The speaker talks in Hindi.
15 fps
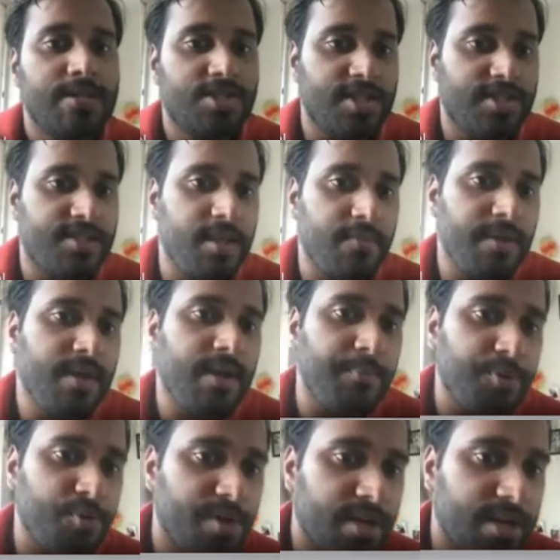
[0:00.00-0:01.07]
जितने भी
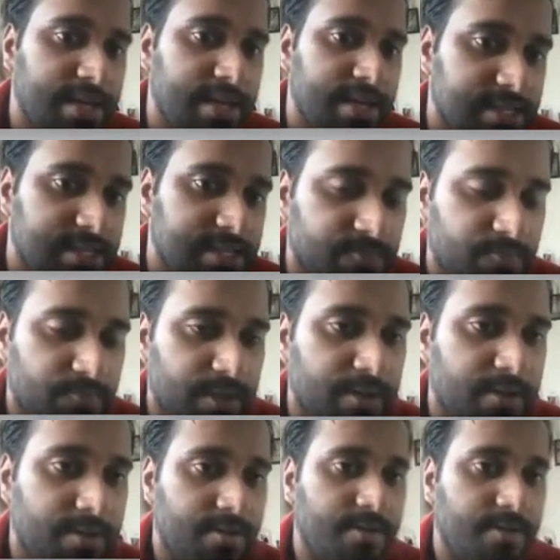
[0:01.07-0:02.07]
कंप्यूटर क्लासेस में